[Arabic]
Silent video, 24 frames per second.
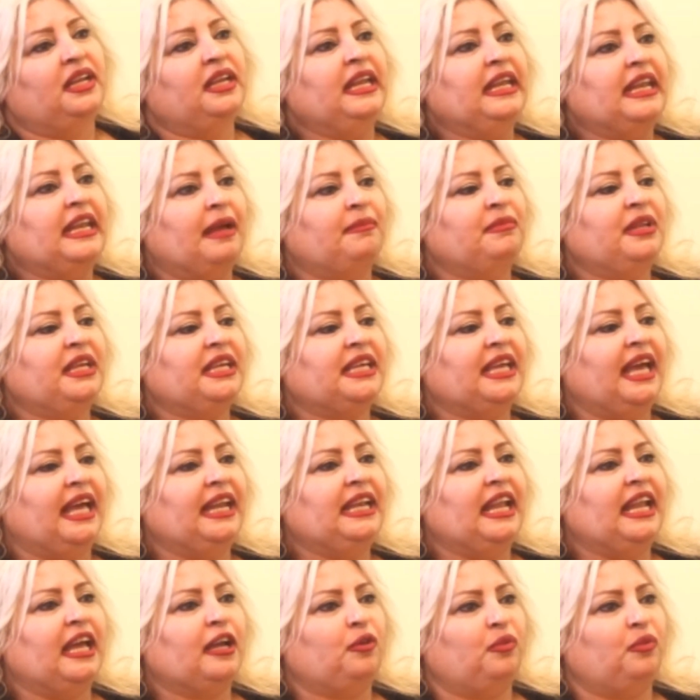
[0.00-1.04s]
نحن عم نحكي عن
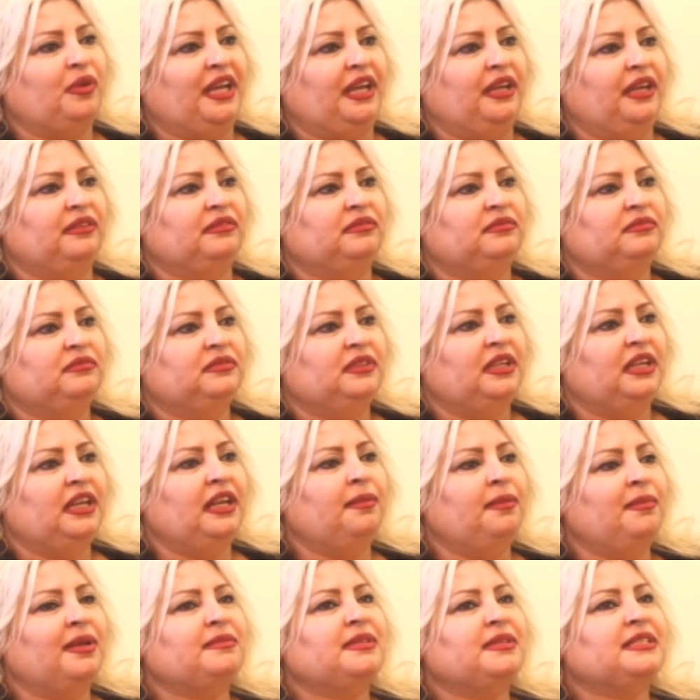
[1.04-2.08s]
الأكواح
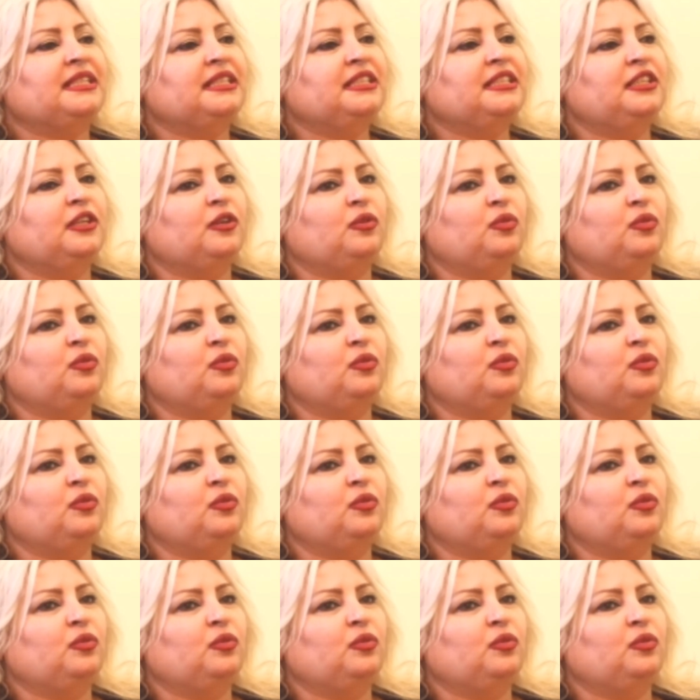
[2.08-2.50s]
لما تسندي